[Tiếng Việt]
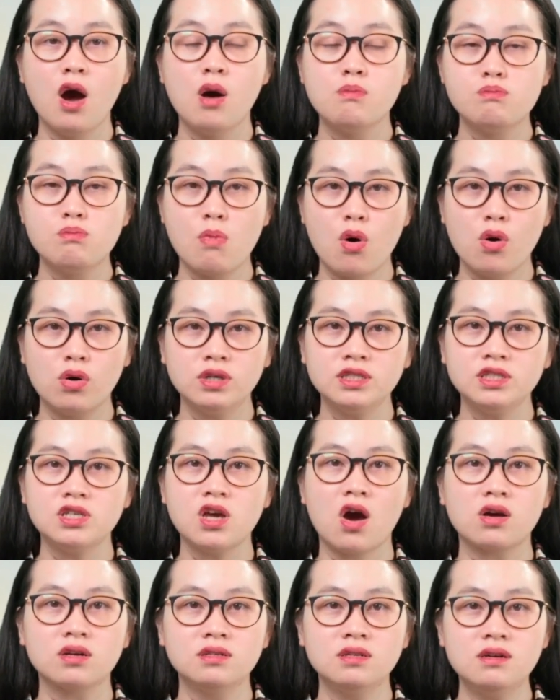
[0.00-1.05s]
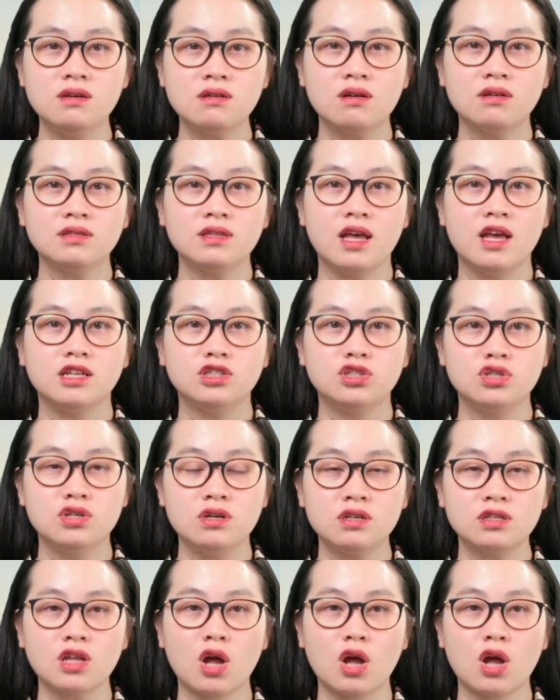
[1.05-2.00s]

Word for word: mỗi giọt nước có thể chứa